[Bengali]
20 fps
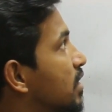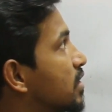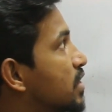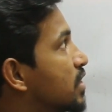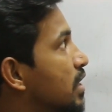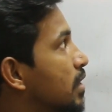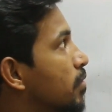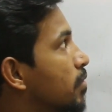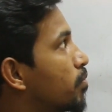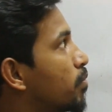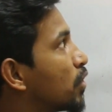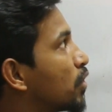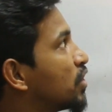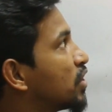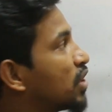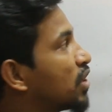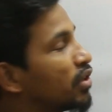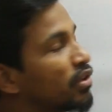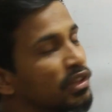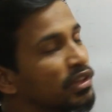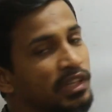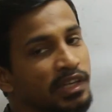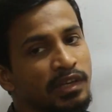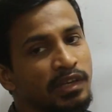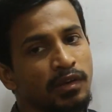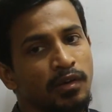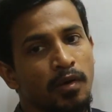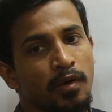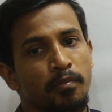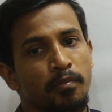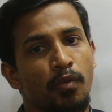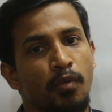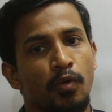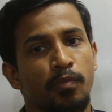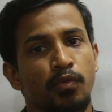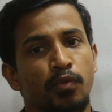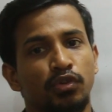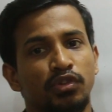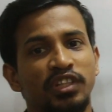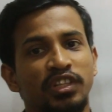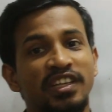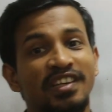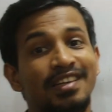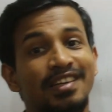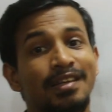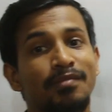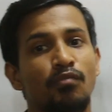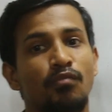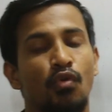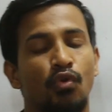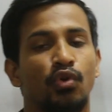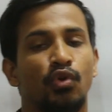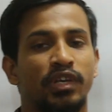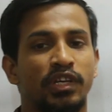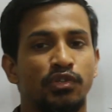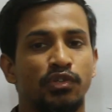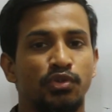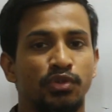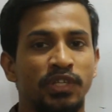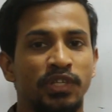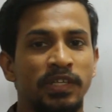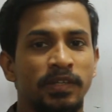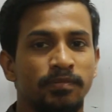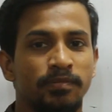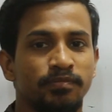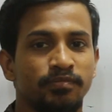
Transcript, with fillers: যে পর্যায় সারণীতে পরপর তিনটি মৌলকে যদি